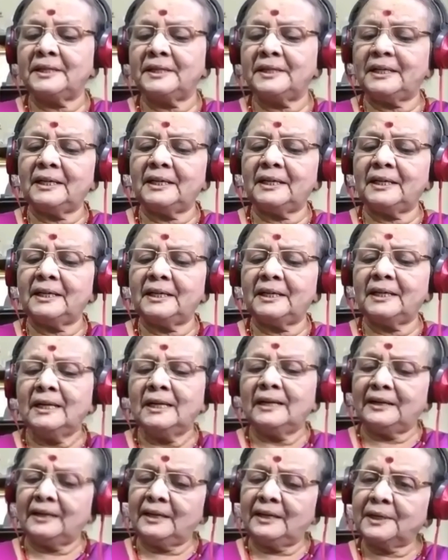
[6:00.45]

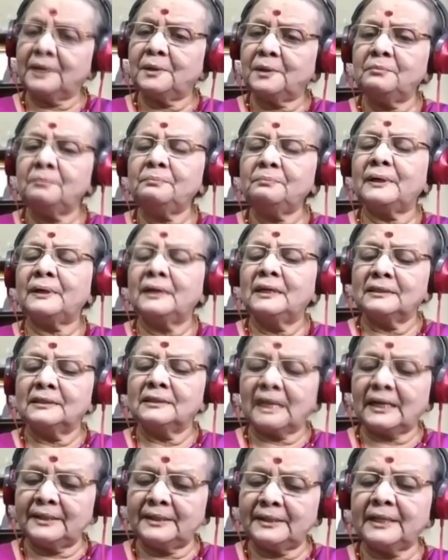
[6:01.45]
என்னைக்கும் ப
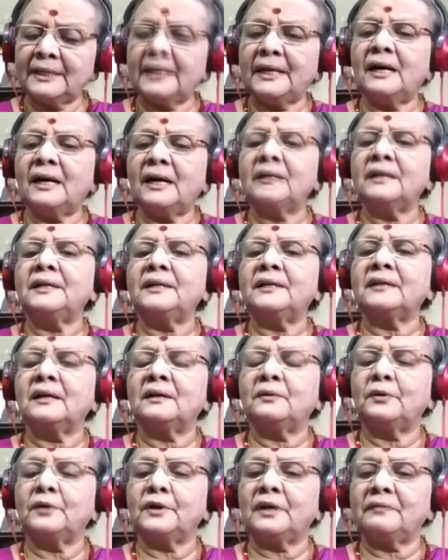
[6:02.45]
கன்னிகையாக
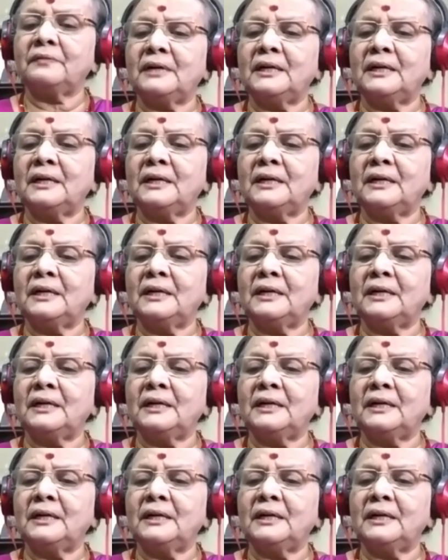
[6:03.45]
இருக்கக்கூடியவள்